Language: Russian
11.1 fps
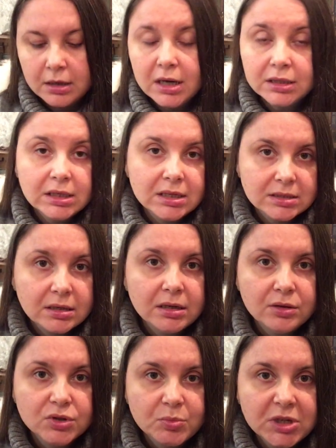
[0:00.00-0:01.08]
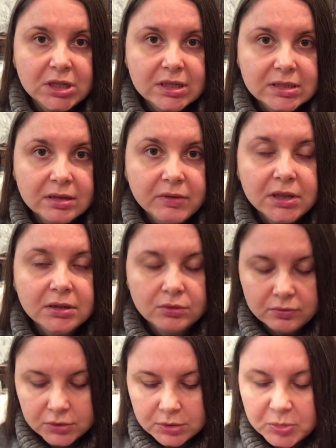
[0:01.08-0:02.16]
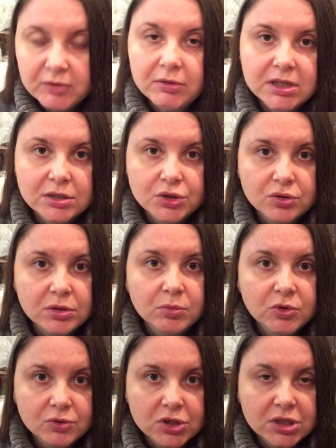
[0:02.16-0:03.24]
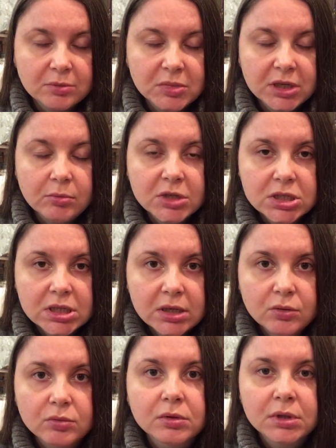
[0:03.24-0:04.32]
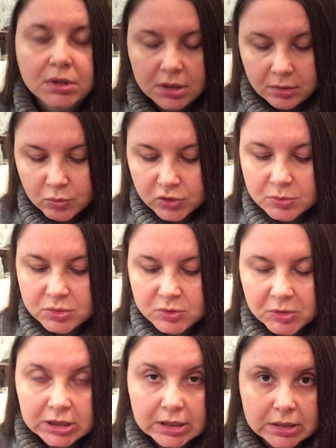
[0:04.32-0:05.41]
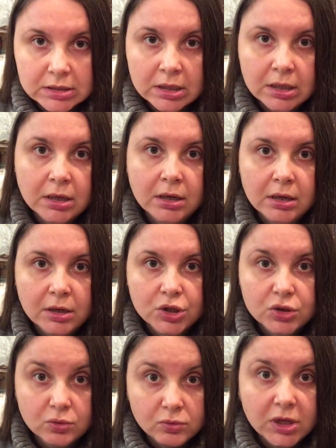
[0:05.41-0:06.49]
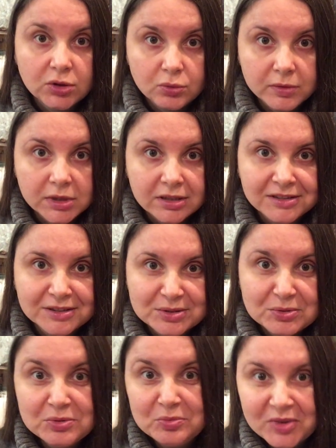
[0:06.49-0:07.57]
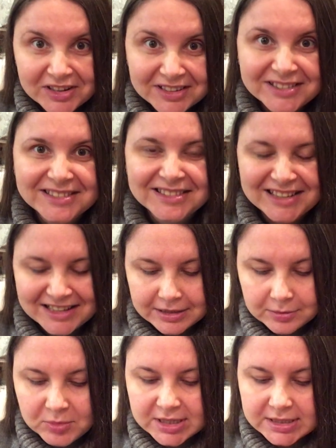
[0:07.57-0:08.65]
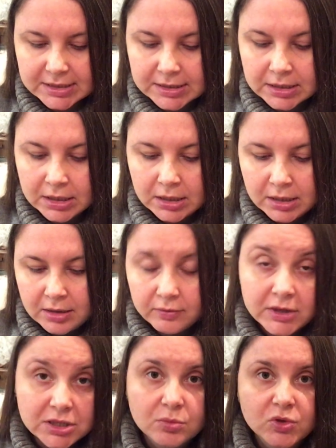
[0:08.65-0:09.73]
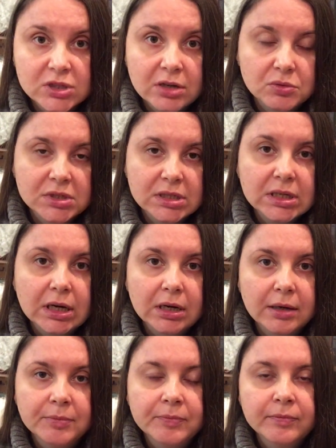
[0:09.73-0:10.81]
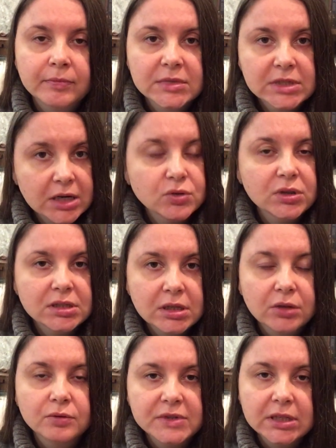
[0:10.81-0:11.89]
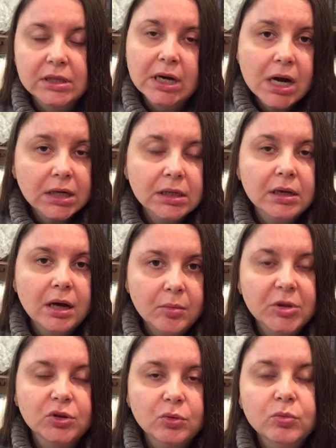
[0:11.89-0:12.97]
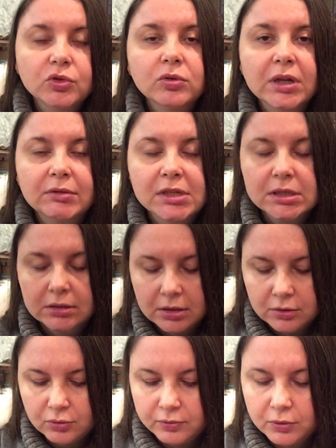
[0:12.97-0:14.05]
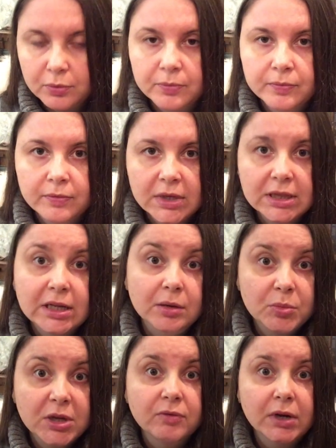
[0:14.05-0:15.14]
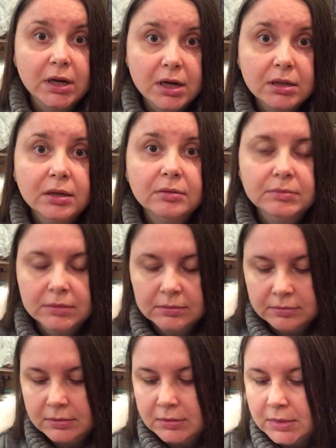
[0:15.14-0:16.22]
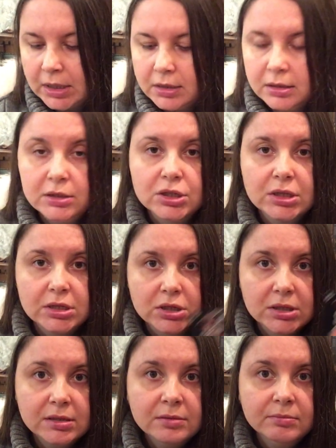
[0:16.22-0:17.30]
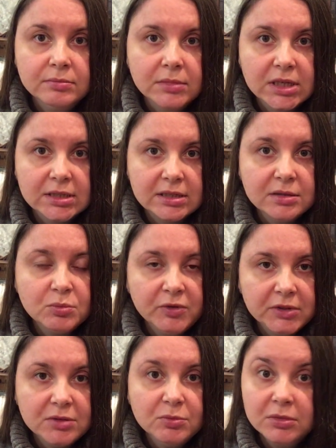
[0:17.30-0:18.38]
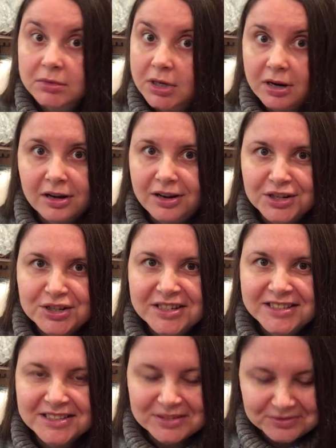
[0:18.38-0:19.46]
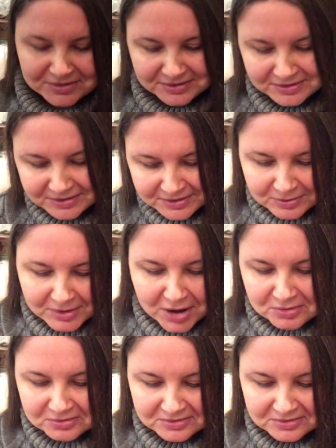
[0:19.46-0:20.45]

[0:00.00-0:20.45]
Карты я заранее уже перетасовала, но вот при вас еще немножечко перемешаю и будем смотреть, что уготовила судьба на этот месяц вашему знаку зодиака. Сразу достану все три карты, а потом буду давать их трактовку. Итак, первая карта – личная жизнь. И здесь мы видим короля жезлов. Вау,